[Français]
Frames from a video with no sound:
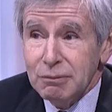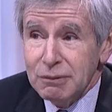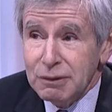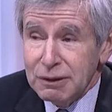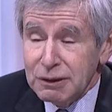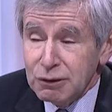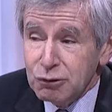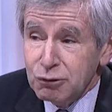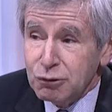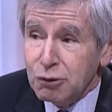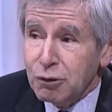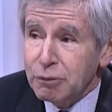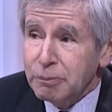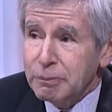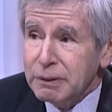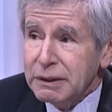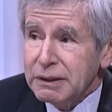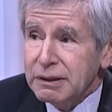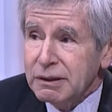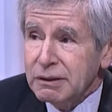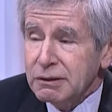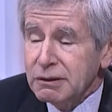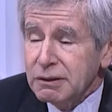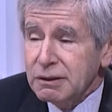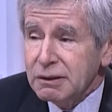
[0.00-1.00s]
désormais
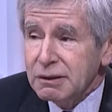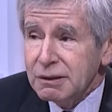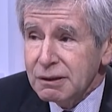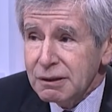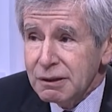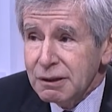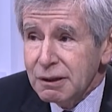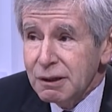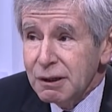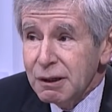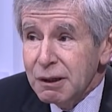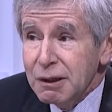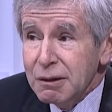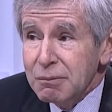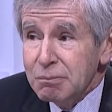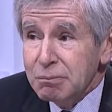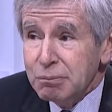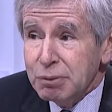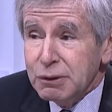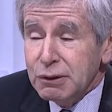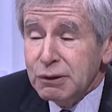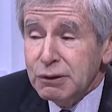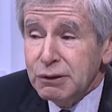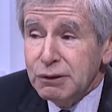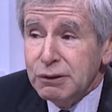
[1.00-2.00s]
indiens,
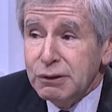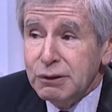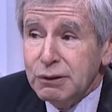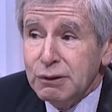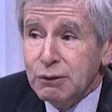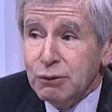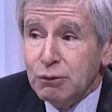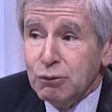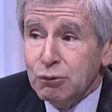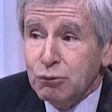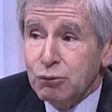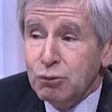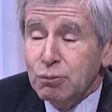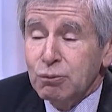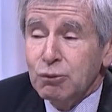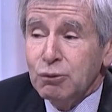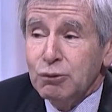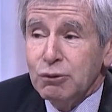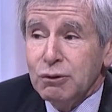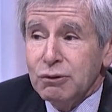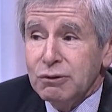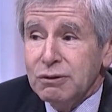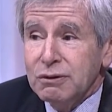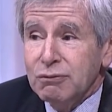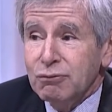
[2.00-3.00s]
pays euh, du
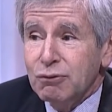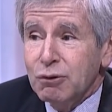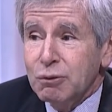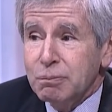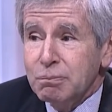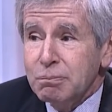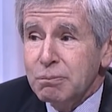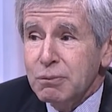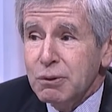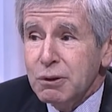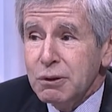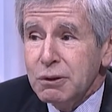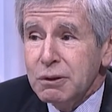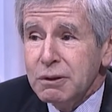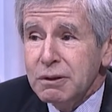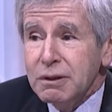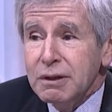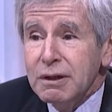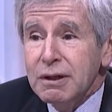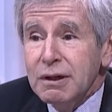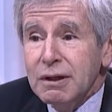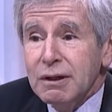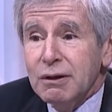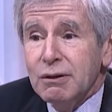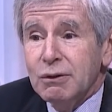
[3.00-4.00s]
monde en développement,
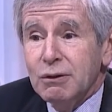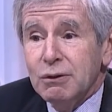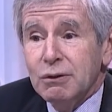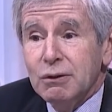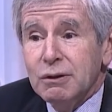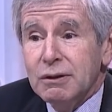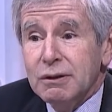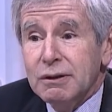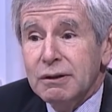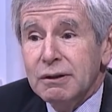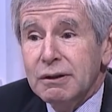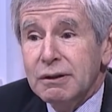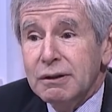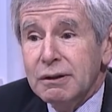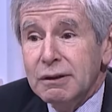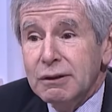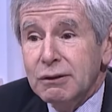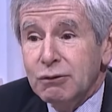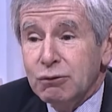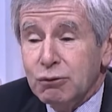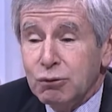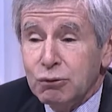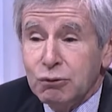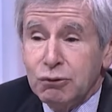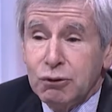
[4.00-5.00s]
euh, qui
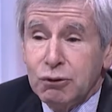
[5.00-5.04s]
sont